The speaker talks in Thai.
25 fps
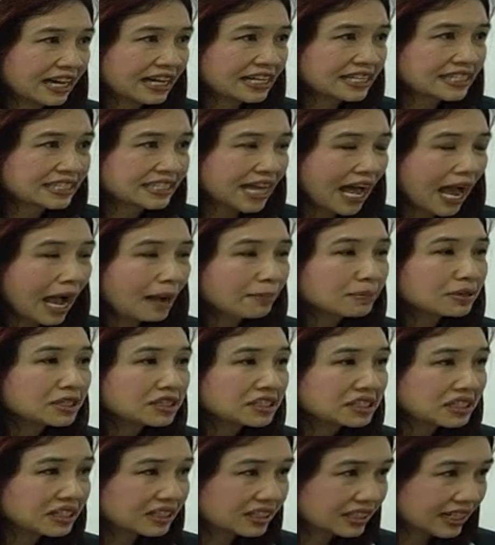ใน 3 หรื
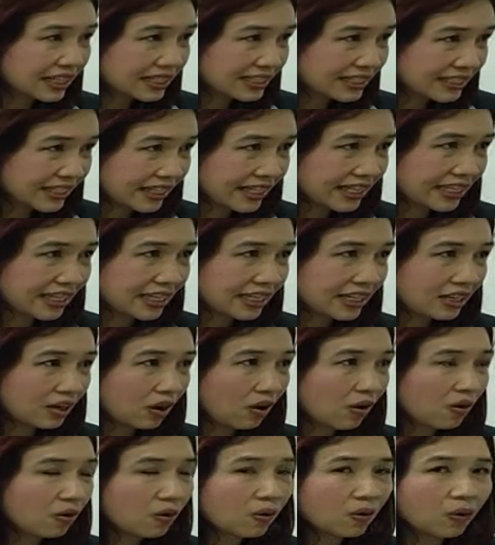อ 1 ใน4อ
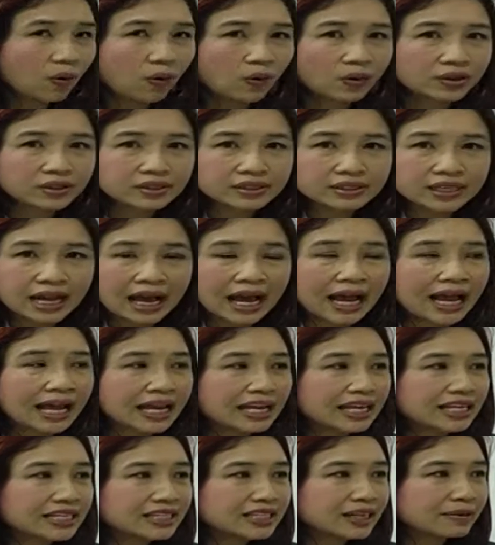ของคนไท
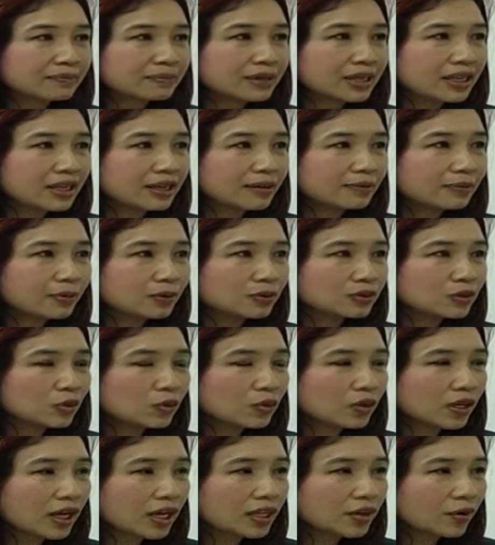ยจะมีผู้สู
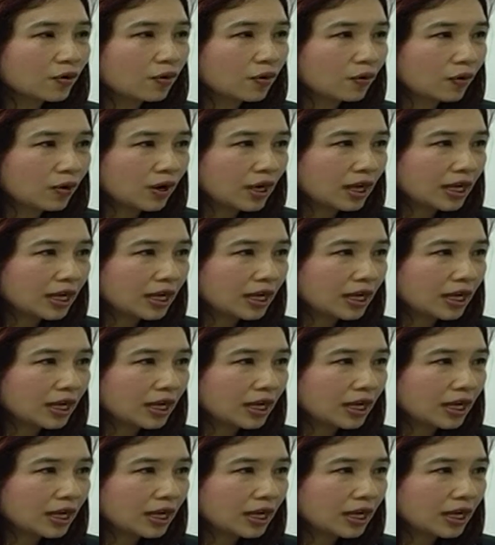งอายุ